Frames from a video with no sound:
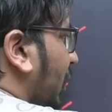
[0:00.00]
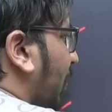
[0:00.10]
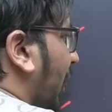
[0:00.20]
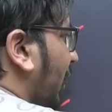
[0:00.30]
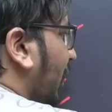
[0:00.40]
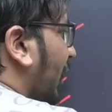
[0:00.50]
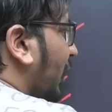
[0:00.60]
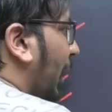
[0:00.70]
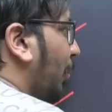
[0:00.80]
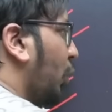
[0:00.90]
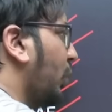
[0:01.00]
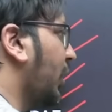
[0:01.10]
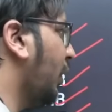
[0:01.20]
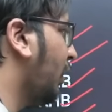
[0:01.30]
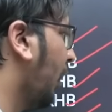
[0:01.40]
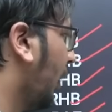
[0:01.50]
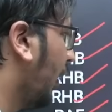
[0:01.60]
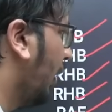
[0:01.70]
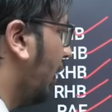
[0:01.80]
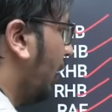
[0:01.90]
पाटीदार कैमरॉन ग्रीन
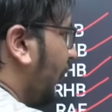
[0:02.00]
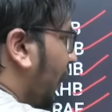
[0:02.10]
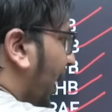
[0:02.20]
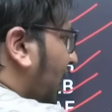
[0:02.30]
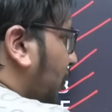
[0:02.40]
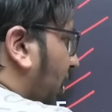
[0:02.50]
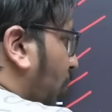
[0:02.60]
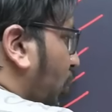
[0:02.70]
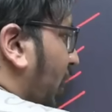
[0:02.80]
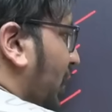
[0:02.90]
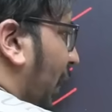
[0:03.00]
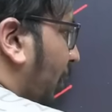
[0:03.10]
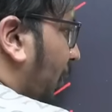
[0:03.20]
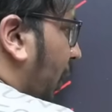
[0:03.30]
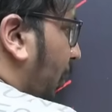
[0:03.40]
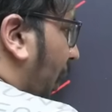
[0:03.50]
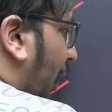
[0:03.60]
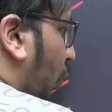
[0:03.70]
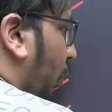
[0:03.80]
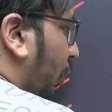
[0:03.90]
फिर एस प्रभु देसाई
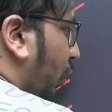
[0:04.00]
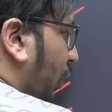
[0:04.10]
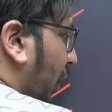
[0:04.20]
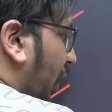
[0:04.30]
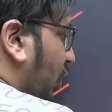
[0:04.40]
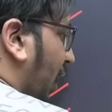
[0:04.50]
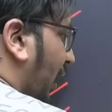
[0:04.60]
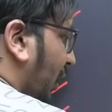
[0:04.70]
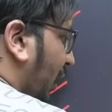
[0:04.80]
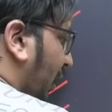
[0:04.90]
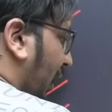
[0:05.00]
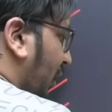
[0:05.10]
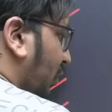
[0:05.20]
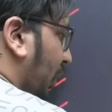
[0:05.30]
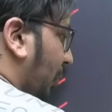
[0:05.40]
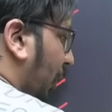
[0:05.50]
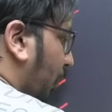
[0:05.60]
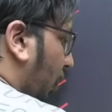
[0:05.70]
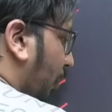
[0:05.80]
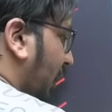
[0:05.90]
महीपाल लोमरोड दिनेश कार्तिक करण शर्मा
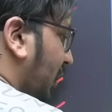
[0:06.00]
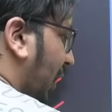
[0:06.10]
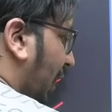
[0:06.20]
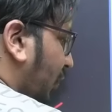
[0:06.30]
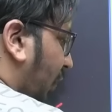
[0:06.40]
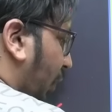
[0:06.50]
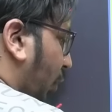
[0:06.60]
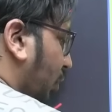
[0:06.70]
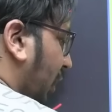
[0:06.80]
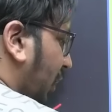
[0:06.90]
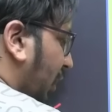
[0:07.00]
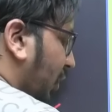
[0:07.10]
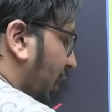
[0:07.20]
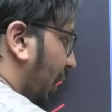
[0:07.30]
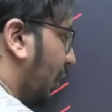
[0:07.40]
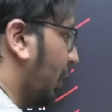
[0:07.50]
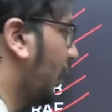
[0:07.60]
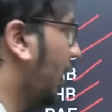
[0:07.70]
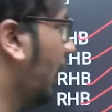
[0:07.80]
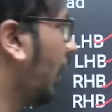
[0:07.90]
मोहम्मद सिराज फर्ग्यूसन यशडयाल
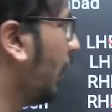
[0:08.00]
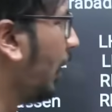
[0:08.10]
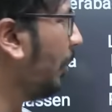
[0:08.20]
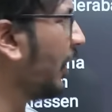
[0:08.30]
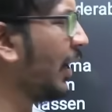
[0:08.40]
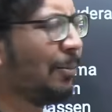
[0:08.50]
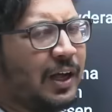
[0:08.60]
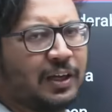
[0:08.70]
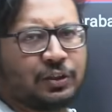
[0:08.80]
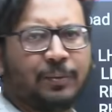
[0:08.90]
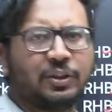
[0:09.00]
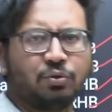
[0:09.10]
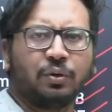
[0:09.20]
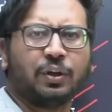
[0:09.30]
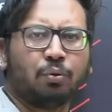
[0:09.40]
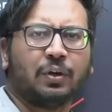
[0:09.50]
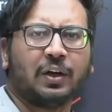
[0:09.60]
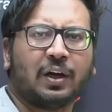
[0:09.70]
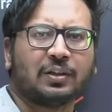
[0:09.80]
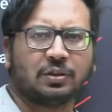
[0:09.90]
अब अगर आप लास्ट मैच को देखोगे
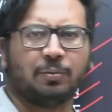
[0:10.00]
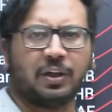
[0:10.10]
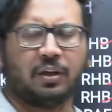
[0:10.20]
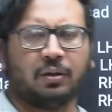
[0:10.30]
ना आरसीबी का